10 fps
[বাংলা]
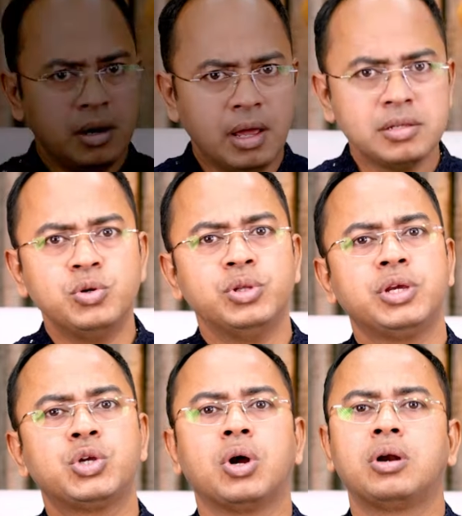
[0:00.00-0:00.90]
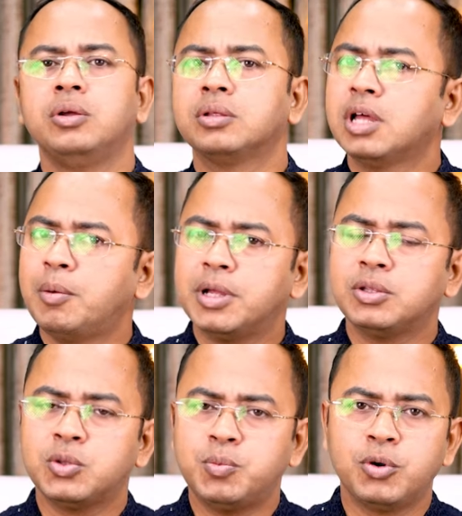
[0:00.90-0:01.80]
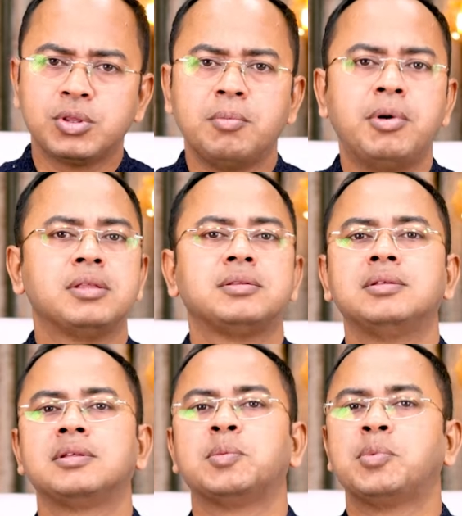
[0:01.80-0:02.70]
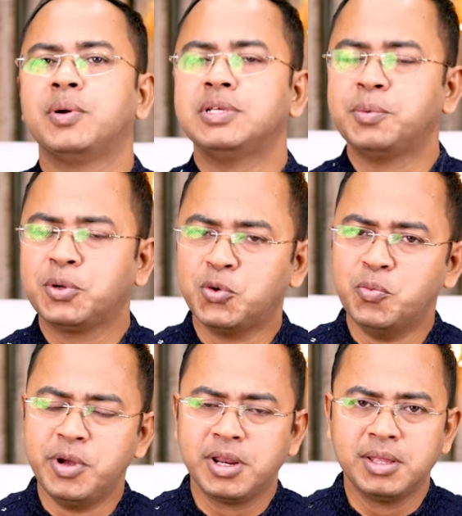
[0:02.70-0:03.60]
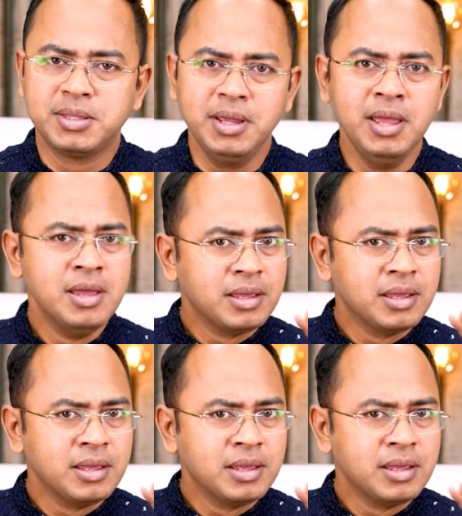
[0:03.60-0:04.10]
রাজনৈতিক সক্রিয়তা বা তৎপরতা বাড়তে দেখতে পাওয়া যাবে কুম্ভের ক্ষেত্রে